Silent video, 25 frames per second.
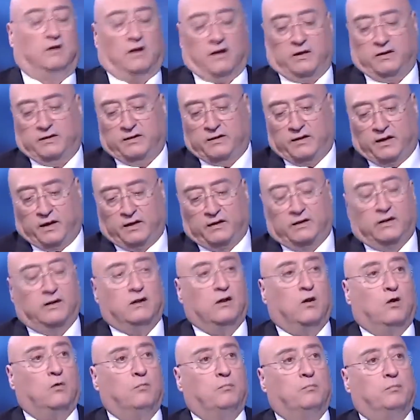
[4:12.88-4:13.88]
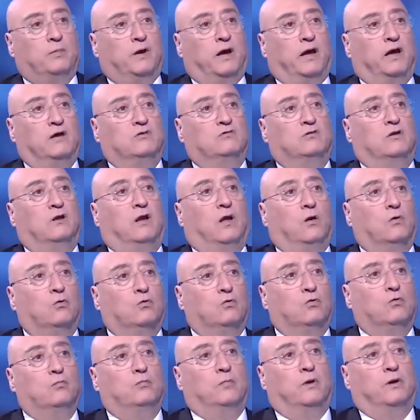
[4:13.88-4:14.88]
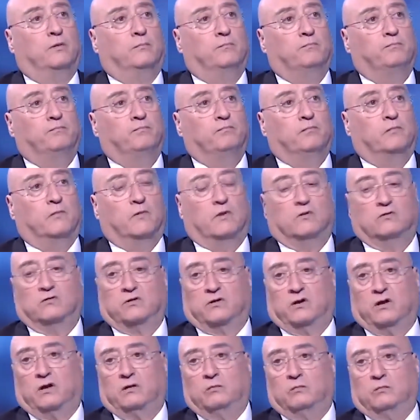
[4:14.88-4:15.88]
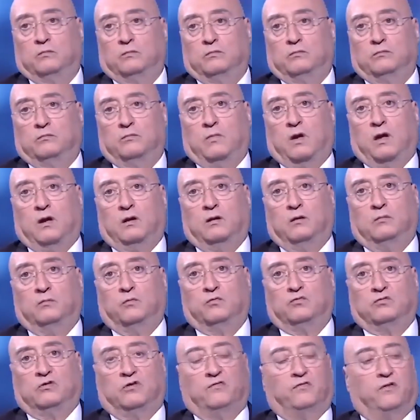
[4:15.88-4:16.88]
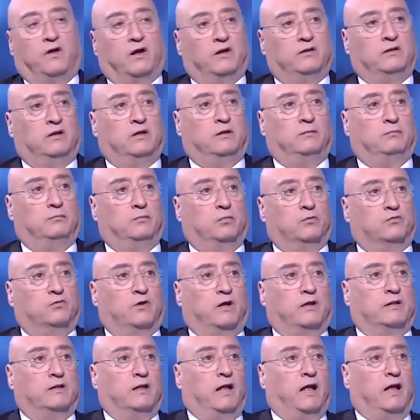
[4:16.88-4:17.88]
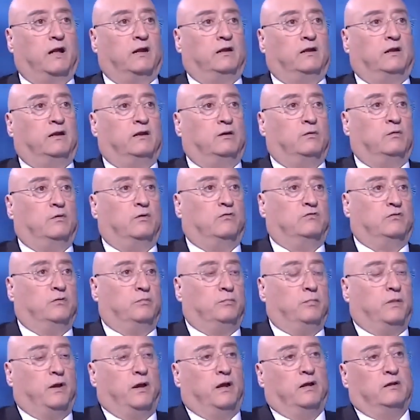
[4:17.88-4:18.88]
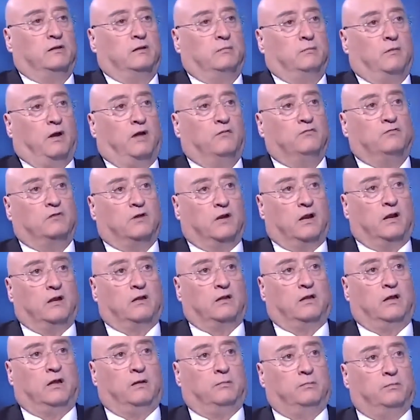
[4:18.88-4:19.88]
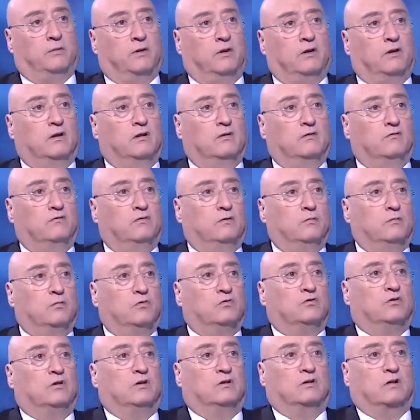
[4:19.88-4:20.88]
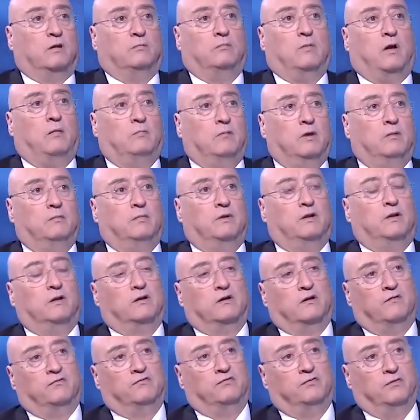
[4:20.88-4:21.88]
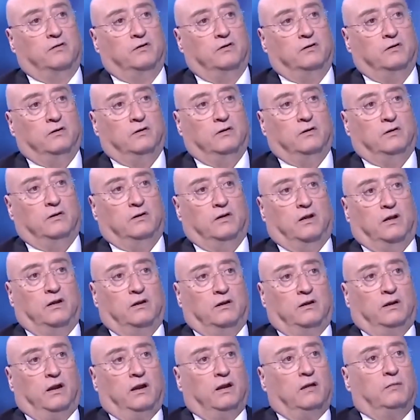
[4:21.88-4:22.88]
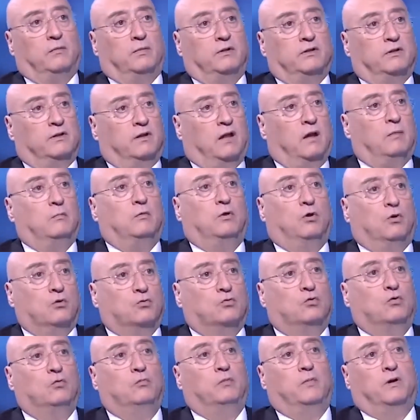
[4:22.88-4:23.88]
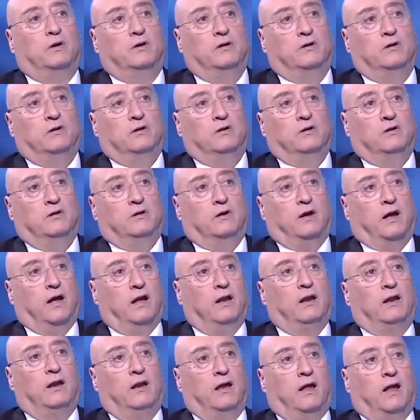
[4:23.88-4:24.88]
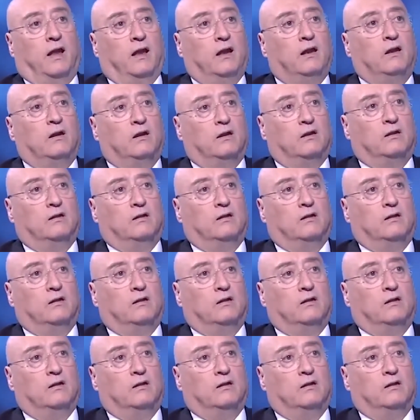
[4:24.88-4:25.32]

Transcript: يعني نحن اليوم بحاجة لحكومة إذا كان مع مصطفى أديب وسعد الحريري ونجيب مئاتي مع حفظ الألقاب في مشكلة طب مع مين بدنا نكفي يعني نحن بدنا نعمل حكومة طيب خلينا نفوت